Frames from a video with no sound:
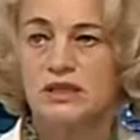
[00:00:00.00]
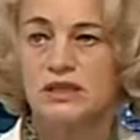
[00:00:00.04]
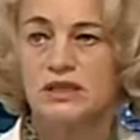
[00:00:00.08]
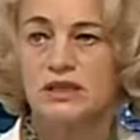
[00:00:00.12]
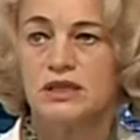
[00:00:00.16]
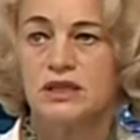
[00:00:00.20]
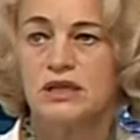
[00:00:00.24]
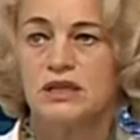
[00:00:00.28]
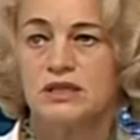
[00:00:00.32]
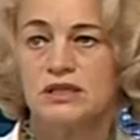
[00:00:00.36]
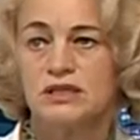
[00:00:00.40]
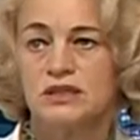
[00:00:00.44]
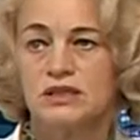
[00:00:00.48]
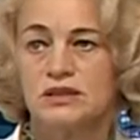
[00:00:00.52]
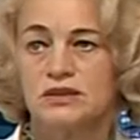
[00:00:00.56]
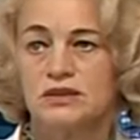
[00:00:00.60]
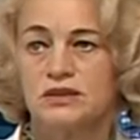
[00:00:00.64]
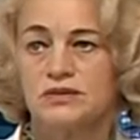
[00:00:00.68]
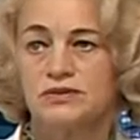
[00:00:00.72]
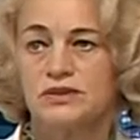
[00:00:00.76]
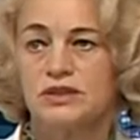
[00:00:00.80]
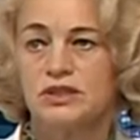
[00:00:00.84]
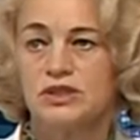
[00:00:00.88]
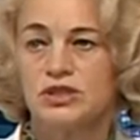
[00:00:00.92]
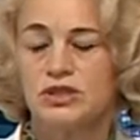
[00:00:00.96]

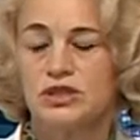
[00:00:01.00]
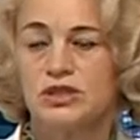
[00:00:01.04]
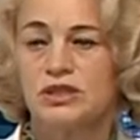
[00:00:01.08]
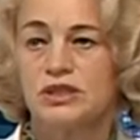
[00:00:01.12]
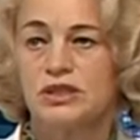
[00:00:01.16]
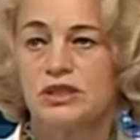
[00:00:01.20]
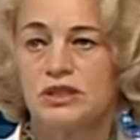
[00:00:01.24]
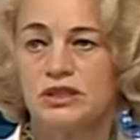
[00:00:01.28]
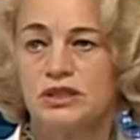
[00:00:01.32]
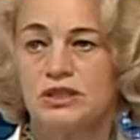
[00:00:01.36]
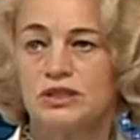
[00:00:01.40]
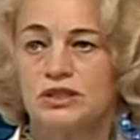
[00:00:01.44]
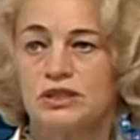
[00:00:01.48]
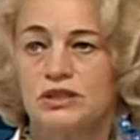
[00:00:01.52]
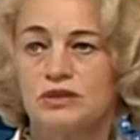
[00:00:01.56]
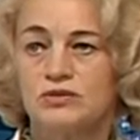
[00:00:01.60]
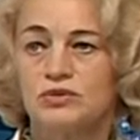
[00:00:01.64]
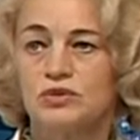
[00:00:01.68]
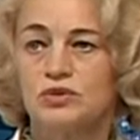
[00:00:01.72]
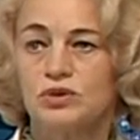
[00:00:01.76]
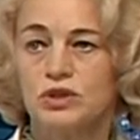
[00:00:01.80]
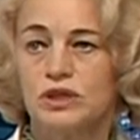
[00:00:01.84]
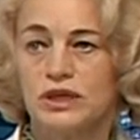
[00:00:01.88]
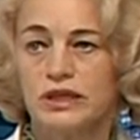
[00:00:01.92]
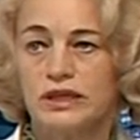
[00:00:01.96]
в течение этих
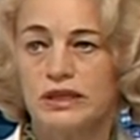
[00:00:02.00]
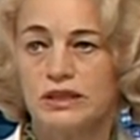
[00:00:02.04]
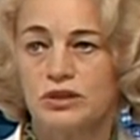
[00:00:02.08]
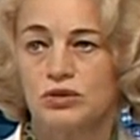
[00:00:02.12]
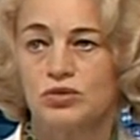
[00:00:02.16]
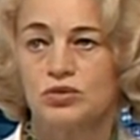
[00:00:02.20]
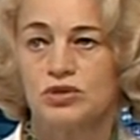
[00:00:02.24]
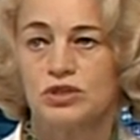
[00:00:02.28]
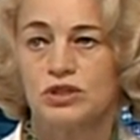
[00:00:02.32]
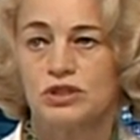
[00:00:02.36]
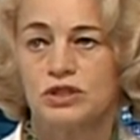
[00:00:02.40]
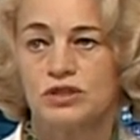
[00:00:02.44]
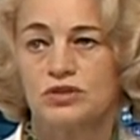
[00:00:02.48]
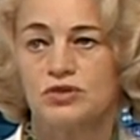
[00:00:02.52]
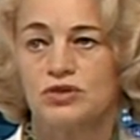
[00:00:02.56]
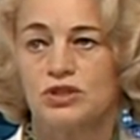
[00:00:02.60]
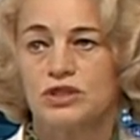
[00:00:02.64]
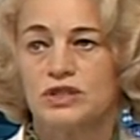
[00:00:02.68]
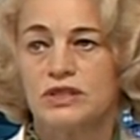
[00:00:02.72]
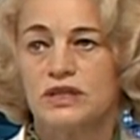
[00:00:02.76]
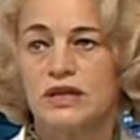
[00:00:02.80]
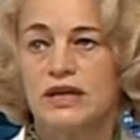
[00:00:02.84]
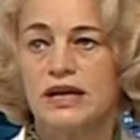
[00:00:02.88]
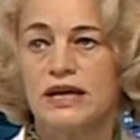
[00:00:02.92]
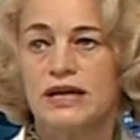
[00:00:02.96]
двух лет уже
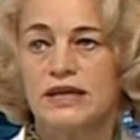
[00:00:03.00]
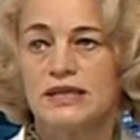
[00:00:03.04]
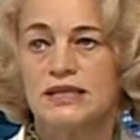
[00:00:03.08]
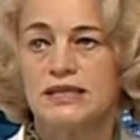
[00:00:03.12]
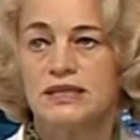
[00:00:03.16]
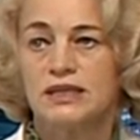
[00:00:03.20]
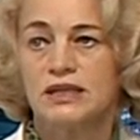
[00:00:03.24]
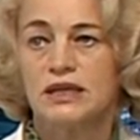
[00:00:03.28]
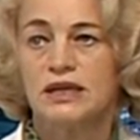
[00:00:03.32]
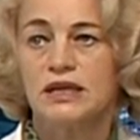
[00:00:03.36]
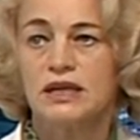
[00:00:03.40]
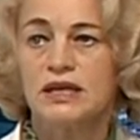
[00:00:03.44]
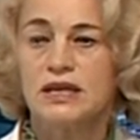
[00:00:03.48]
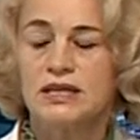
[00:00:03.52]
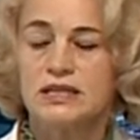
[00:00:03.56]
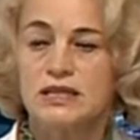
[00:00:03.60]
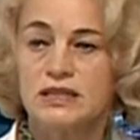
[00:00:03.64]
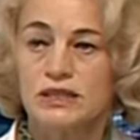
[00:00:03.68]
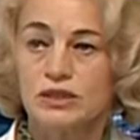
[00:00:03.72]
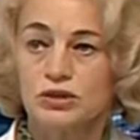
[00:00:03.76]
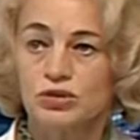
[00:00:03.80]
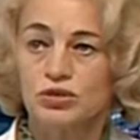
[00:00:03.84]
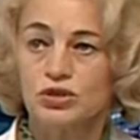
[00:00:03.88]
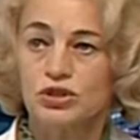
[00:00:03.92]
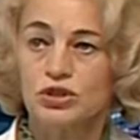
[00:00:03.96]
осуществляется
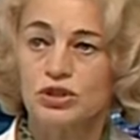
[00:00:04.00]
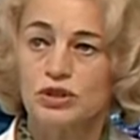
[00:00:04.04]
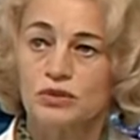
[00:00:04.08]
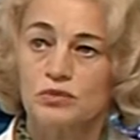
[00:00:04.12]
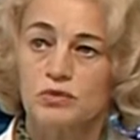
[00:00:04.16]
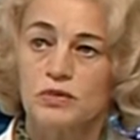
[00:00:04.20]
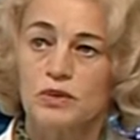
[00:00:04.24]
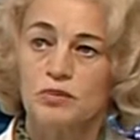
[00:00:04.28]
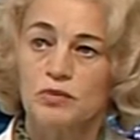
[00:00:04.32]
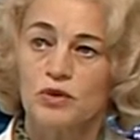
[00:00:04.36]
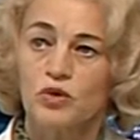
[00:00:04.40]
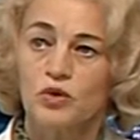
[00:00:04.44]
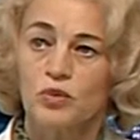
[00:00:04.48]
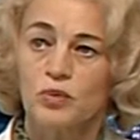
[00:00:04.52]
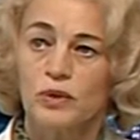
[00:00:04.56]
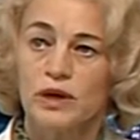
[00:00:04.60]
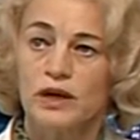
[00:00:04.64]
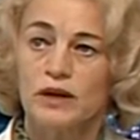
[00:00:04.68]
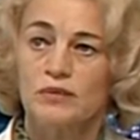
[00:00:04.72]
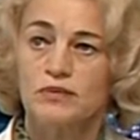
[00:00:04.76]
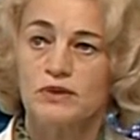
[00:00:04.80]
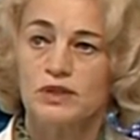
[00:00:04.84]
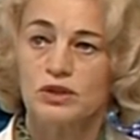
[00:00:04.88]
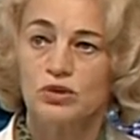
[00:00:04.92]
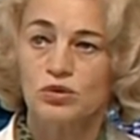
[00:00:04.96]
следующий. Мы покупаем
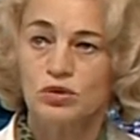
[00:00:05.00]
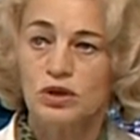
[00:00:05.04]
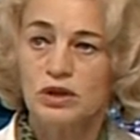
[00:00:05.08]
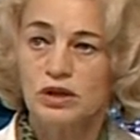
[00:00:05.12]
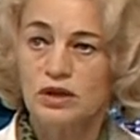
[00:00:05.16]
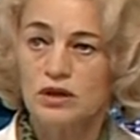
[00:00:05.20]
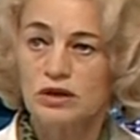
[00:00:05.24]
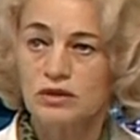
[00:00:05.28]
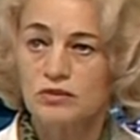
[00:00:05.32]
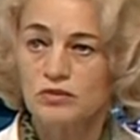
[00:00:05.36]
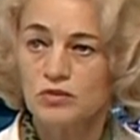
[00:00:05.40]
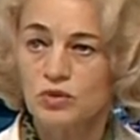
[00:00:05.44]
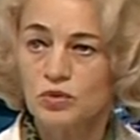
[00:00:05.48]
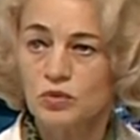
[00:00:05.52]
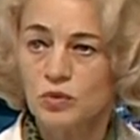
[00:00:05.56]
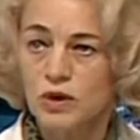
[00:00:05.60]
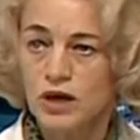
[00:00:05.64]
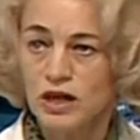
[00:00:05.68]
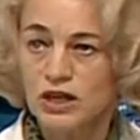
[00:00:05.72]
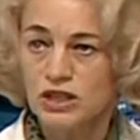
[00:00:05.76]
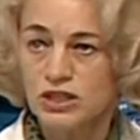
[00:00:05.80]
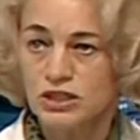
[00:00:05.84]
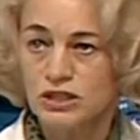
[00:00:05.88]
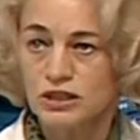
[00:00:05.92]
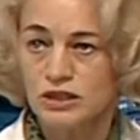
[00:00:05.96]
закупаем не только
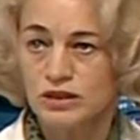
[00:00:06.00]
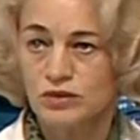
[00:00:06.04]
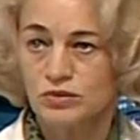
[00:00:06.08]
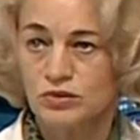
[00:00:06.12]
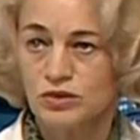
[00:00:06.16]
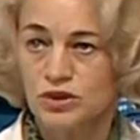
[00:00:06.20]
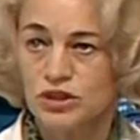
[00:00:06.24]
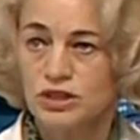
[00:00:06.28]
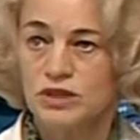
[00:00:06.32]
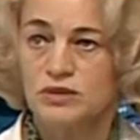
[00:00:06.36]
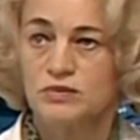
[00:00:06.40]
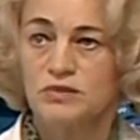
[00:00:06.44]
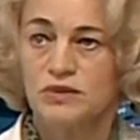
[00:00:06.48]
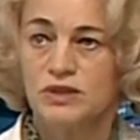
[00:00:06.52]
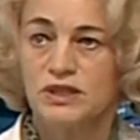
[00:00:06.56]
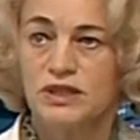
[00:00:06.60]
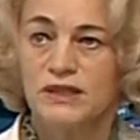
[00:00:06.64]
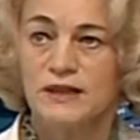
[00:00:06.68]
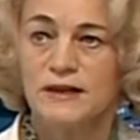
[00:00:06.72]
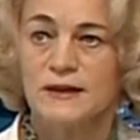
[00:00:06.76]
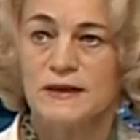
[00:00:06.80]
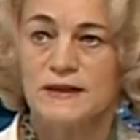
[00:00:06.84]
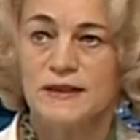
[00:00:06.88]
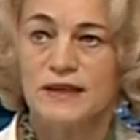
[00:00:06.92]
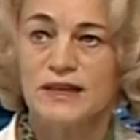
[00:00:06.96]
бумажные
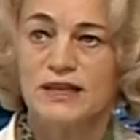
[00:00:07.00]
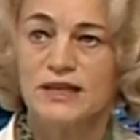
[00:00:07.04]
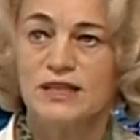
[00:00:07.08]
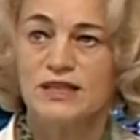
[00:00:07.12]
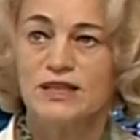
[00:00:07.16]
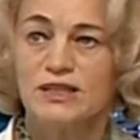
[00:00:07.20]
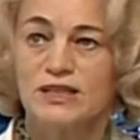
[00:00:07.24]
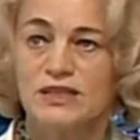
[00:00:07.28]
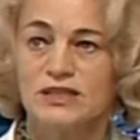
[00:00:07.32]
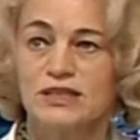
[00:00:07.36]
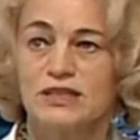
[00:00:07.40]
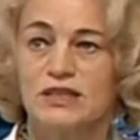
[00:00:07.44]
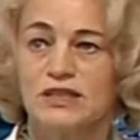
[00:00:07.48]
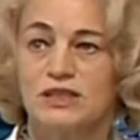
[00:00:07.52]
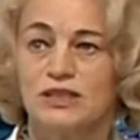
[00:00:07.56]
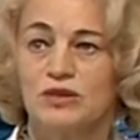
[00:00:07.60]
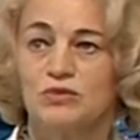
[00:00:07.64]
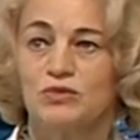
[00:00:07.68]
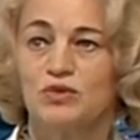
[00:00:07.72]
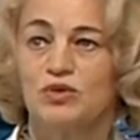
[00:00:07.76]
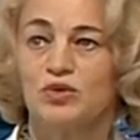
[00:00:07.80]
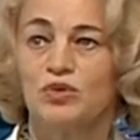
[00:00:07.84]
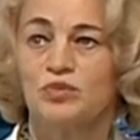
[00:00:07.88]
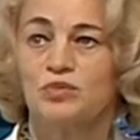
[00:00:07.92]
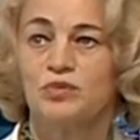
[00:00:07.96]
учебники, их, кстати,
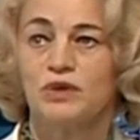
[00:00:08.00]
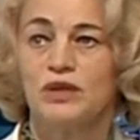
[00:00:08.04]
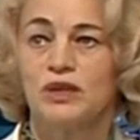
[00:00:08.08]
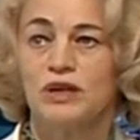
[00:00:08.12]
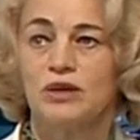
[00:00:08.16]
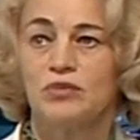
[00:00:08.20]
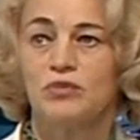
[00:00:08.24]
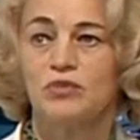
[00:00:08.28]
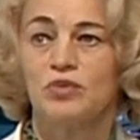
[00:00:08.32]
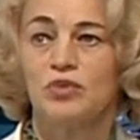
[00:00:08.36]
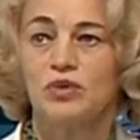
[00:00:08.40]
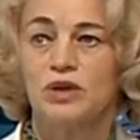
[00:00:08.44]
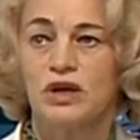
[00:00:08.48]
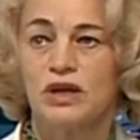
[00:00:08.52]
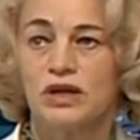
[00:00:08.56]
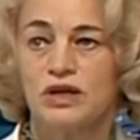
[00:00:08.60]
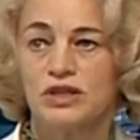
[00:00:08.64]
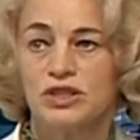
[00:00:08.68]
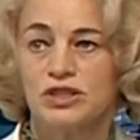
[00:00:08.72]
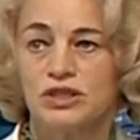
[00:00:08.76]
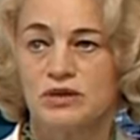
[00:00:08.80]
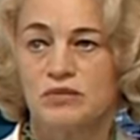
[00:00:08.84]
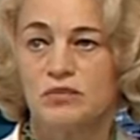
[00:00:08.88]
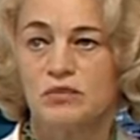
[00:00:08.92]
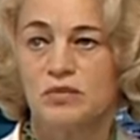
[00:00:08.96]
мы купили более
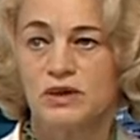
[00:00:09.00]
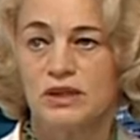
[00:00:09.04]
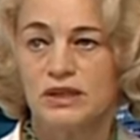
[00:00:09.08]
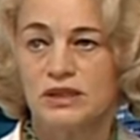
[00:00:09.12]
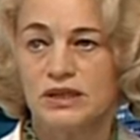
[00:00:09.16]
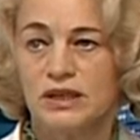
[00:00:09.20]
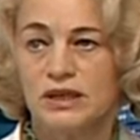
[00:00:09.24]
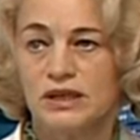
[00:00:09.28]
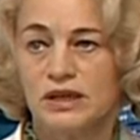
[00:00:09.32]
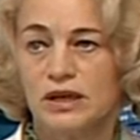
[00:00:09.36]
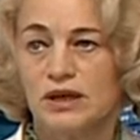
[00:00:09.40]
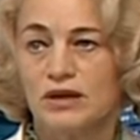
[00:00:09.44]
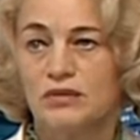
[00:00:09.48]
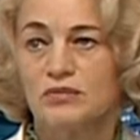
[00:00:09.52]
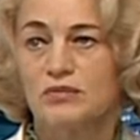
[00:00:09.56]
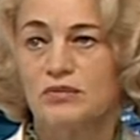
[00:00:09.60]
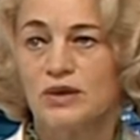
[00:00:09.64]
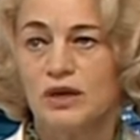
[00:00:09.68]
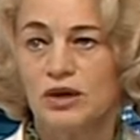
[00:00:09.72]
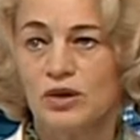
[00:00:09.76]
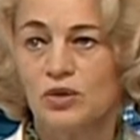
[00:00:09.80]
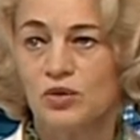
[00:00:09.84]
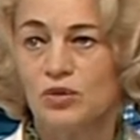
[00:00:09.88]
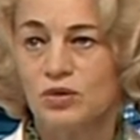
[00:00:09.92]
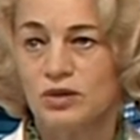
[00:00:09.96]
чем полтора
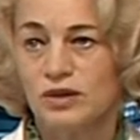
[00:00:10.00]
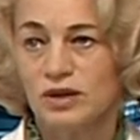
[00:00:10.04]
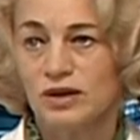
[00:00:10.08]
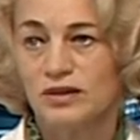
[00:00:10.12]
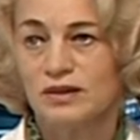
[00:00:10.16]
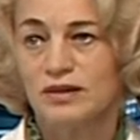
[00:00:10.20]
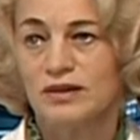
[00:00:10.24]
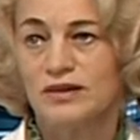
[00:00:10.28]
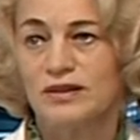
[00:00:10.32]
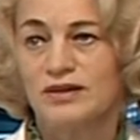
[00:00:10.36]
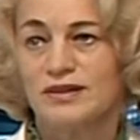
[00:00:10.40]
миллиона